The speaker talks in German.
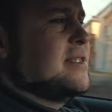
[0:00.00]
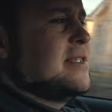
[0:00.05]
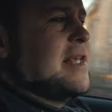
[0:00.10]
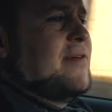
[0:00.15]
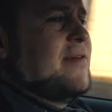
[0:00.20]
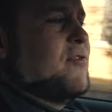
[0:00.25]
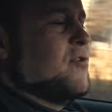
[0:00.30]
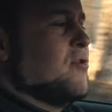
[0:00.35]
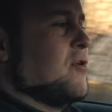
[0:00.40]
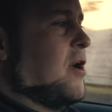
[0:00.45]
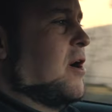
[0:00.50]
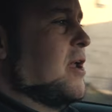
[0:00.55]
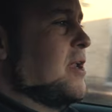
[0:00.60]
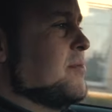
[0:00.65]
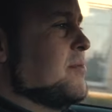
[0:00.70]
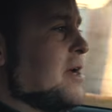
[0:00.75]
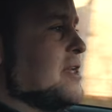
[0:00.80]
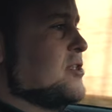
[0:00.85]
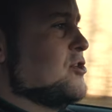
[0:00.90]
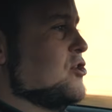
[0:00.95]
es einfach auch gar
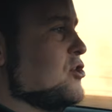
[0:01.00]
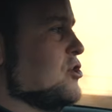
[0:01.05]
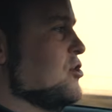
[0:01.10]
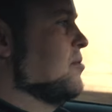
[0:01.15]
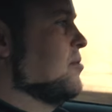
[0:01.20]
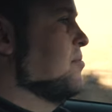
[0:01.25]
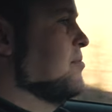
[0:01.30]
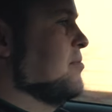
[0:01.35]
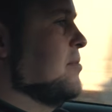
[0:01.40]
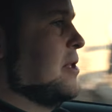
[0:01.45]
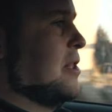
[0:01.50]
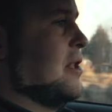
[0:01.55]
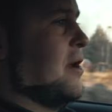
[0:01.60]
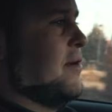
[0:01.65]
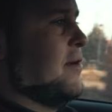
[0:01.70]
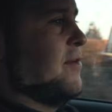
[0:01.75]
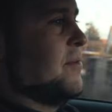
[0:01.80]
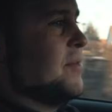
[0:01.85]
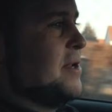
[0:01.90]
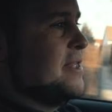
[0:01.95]
nicht mehr so schlimm.
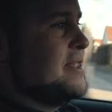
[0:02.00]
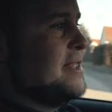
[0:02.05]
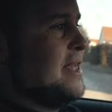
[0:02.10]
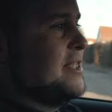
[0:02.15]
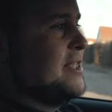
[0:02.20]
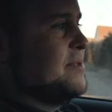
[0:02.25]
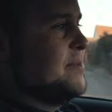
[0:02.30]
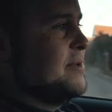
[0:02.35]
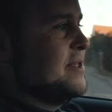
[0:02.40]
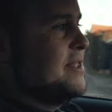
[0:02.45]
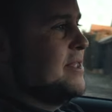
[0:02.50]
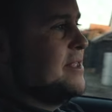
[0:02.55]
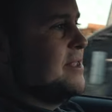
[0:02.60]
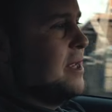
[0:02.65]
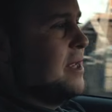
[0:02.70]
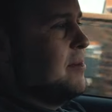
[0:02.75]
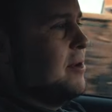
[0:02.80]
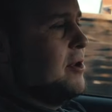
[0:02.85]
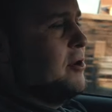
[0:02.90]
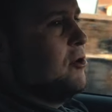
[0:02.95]
Klar, wenn man das erste Mal sieht,
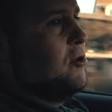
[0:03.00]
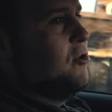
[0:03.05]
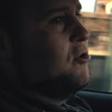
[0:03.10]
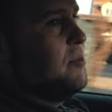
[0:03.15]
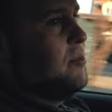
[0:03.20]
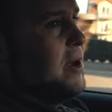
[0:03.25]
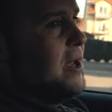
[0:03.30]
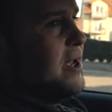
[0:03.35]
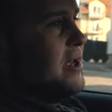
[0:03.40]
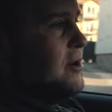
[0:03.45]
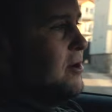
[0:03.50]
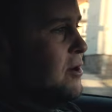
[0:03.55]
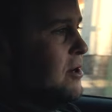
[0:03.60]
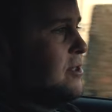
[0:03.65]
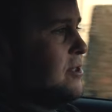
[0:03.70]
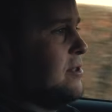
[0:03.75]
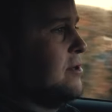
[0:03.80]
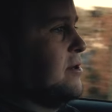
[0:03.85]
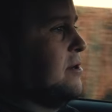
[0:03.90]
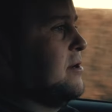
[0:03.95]
denkt man, oh mein
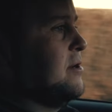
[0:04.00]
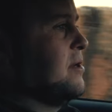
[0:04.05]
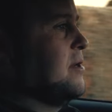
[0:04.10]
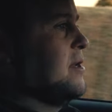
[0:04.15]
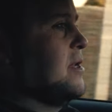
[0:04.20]
Gott. Ne?